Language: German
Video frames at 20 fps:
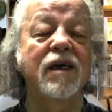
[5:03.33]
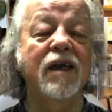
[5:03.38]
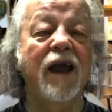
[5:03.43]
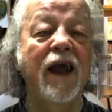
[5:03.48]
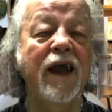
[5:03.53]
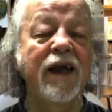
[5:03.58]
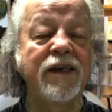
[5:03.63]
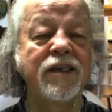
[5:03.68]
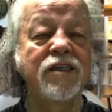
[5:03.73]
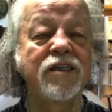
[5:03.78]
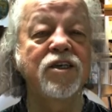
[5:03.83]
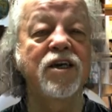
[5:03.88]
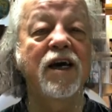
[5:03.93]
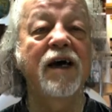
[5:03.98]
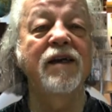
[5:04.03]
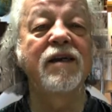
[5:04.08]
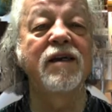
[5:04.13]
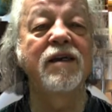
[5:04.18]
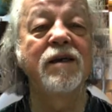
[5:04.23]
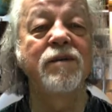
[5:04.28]
keinen
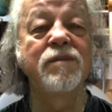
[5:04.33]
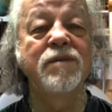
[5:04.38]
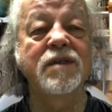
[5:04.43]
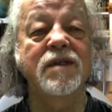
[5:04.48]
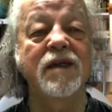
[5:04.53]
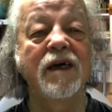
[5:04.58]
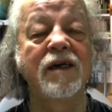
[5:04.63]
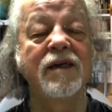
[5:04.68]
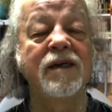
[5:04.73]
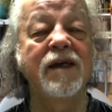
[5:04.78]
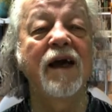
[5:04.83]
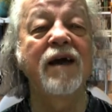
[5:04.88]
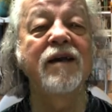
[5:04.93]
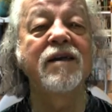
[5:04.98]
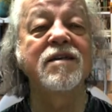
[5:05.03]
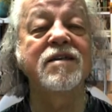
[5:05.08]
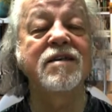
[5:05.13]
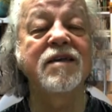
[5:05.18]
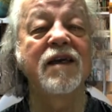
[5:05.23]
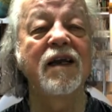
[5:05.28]
Schaden nimmst an
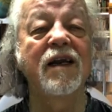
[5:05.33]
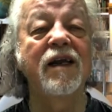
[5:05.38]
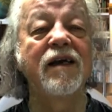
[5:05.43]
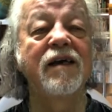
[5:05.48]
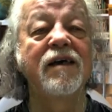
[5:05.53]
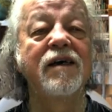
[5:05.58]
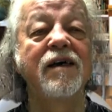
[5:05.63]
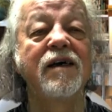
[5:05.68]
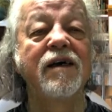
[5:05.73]
deiner Seele.